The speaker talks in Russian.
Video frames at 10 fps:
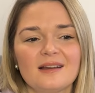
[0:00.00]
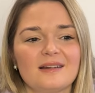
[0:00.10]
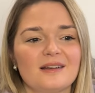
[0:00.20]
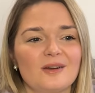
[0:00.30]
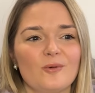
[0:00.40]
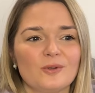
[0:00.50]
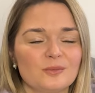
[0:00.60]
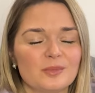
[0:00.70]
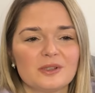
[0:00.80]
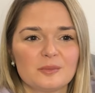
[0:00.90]
а,
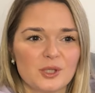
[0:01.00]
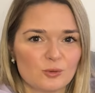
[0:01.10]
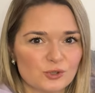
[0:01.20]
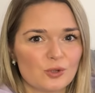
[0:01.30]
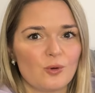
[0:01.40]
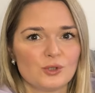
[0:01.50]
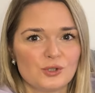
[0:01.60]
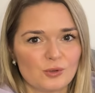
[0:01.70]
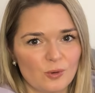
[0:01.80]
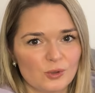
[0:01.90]
он был мне уже
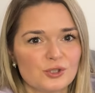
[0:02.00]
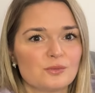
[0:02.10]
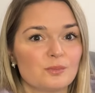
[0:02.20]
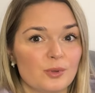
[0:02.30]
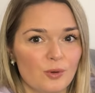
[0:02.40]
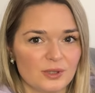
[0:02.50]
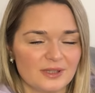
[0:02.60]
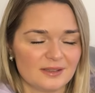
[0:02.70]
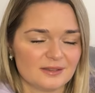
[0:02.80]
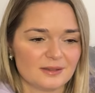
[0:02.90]
очень-очень
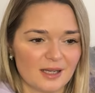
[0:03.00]
плотно,